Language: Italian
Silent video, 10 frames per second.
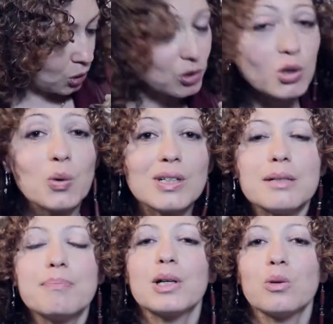non sono
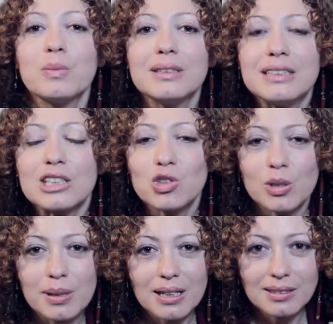lì per
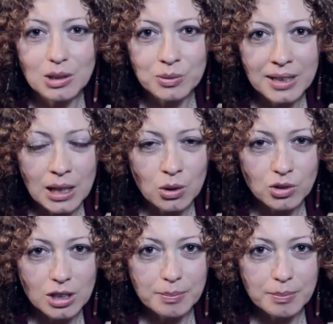obbedirci e per assecondare le nostre